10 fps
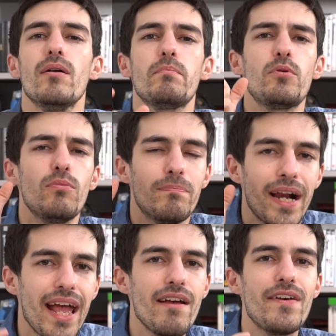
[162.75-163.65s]
più
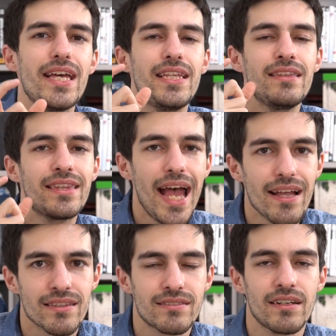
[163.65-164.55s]
breve ed
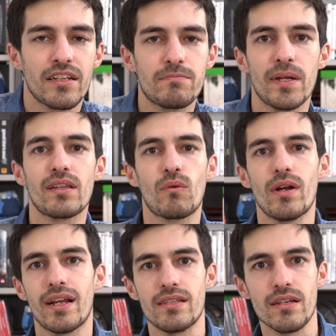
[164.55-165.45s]
intensa rispetto a
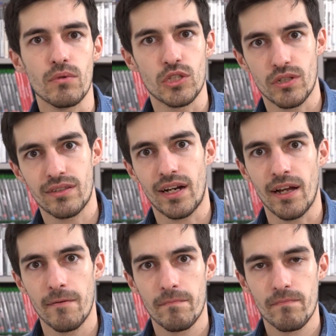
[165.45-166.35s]
quella di The Witcher
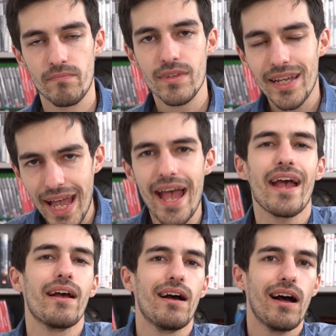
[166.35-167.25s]
3, che